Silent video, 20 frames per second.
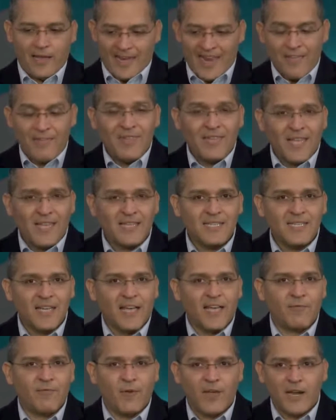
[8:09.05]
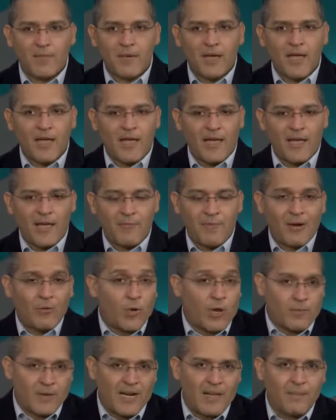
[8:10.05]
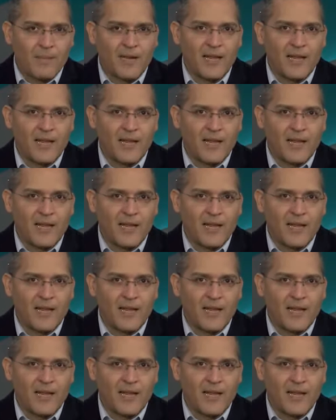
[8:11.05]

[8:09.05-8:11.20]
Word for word: evidencia que fueran a evaluar, ¿verdad?